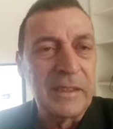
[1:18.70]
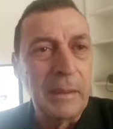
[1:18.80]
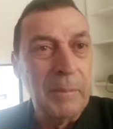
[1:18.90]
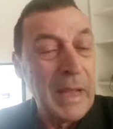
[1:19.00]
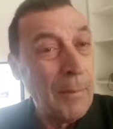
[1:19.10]

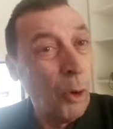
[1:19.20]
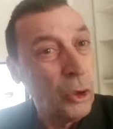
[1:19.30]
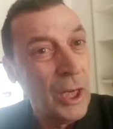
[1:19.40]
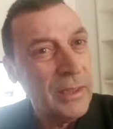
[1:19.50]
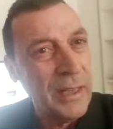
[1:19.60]
me
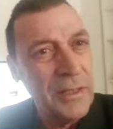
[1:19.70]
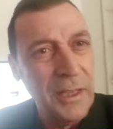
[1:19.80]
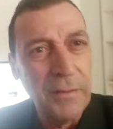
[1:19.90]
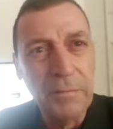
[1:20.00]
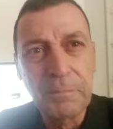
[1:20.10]
llamo José de
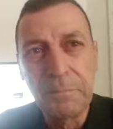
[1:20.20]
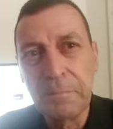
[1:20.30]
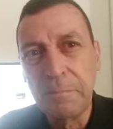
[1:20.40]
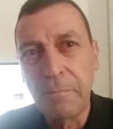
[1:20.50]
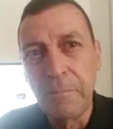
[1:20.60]
Sánchez,
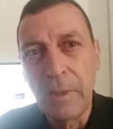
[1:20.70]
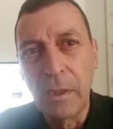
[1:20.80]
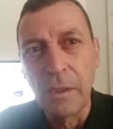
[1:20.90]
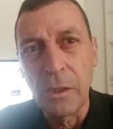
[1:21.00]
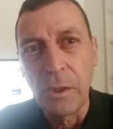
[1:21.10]

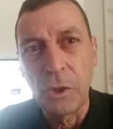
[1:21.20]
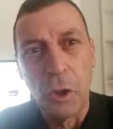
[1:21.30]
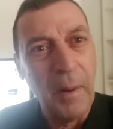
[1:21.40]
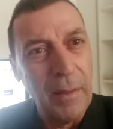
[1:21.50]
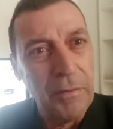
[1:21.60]

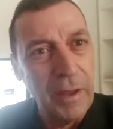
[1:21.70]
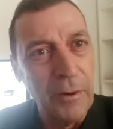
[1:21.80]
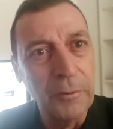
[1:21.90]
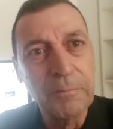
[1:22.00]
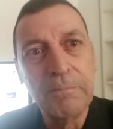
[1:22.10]
soy
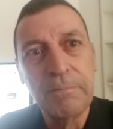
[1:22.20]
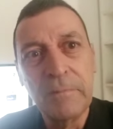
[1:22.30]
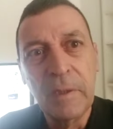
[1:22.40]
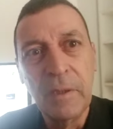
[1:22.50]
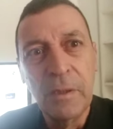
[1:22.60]
valenciano,
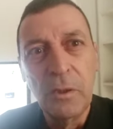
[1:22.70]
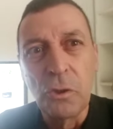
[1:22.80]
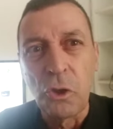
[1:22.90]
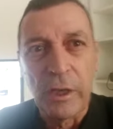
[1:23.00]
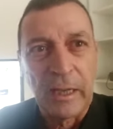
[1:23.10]

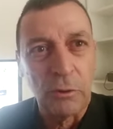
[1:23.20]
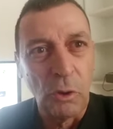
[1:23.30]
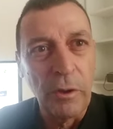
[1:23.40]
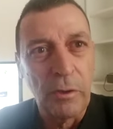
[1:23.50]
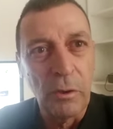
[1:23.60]
soy
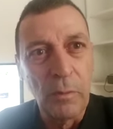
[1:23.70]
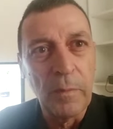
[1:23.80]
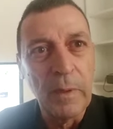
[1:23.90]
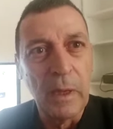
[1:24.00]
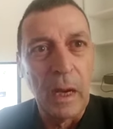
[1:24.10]

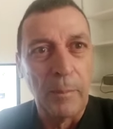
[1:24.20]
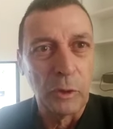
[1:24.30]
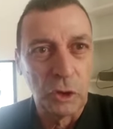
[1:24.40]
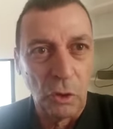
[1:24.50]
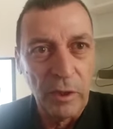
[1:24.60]
católico,
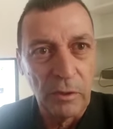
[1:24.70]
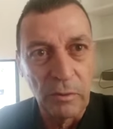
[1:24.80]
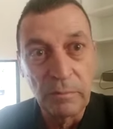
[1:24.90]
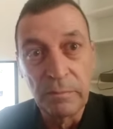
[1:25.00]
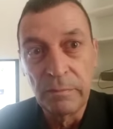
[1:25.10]

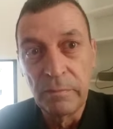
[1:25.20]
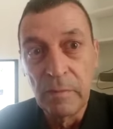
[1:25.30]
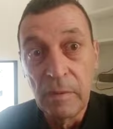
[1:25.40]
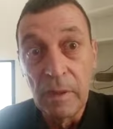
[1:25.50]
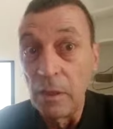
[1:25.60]
apostólico,
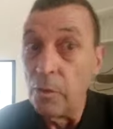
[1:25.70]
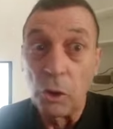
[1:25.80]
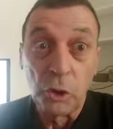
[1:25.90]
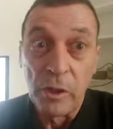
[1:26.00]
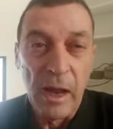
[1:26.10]

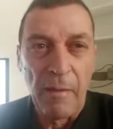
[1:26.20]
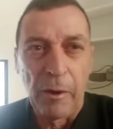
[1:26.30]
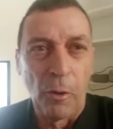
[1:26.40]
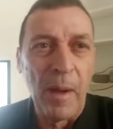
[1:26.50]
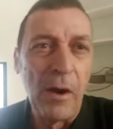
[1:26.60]
no soy
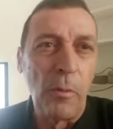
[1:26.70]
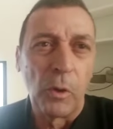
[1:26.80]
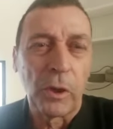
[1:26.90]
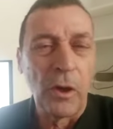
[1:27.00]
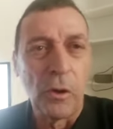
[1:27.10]
nada
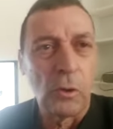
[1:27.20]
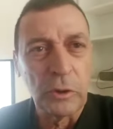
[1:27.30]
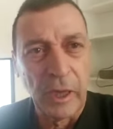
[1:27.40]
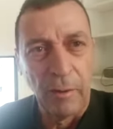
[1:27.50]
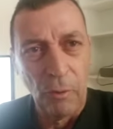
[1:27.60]
romano porque no he
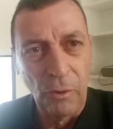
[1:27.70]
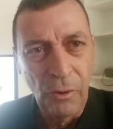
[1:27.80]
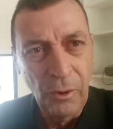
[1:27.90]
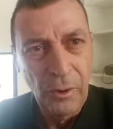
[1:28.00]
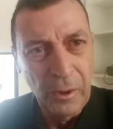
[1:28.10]

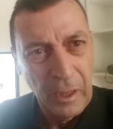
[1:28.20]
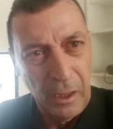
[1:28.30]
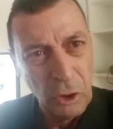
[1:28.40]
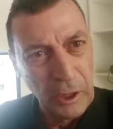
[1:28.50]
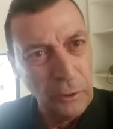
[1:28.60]
encontrado
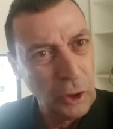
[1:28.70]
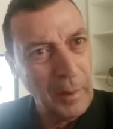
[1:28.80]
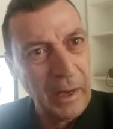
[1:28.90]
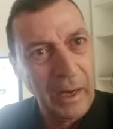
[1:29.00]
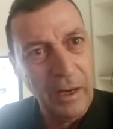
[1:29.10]
en los
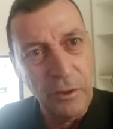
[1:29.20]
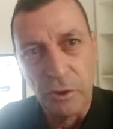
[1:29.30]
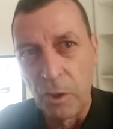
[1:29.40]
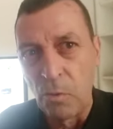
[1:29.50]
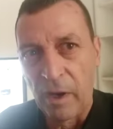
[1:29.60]
santos
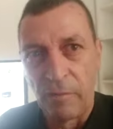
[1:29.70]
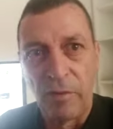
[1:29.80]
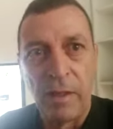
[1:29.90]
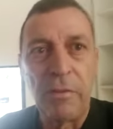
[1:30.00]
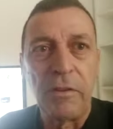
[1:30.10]
evangelios ninguna
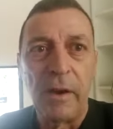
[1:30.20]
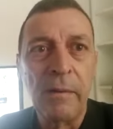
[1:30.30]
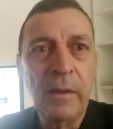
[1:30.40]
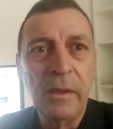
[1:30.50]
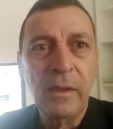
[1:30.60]

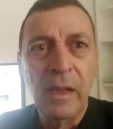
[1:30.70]
referencia